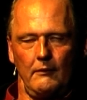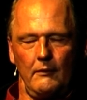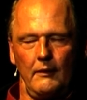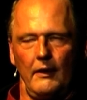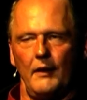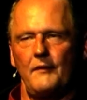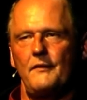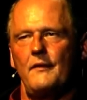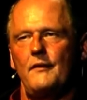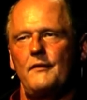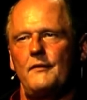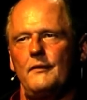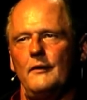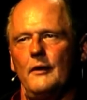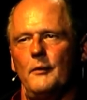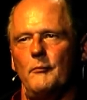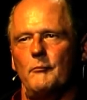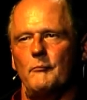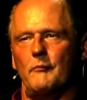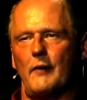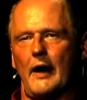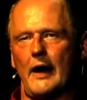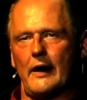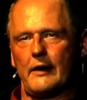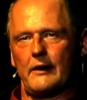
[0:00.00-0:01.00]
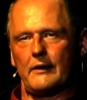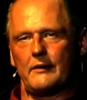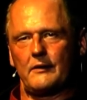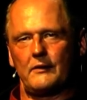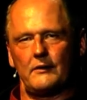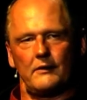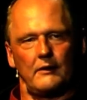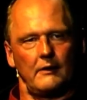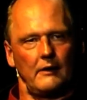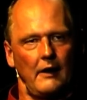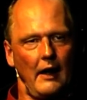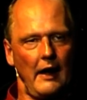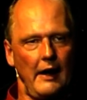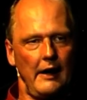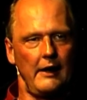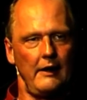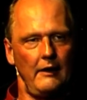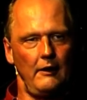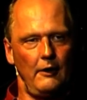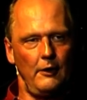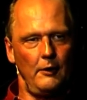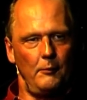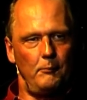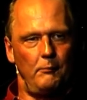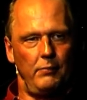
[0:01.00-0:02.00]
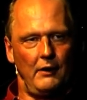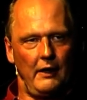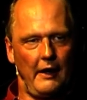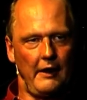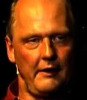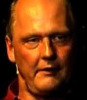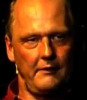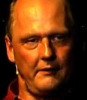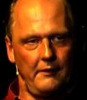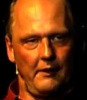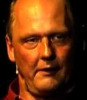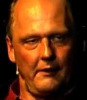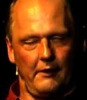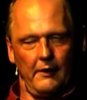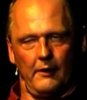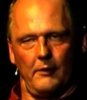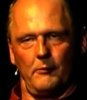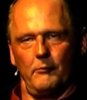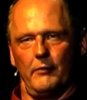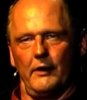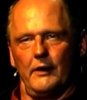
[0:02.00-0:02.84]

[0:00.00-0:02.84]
Das ist eine machtgeile Blenderin,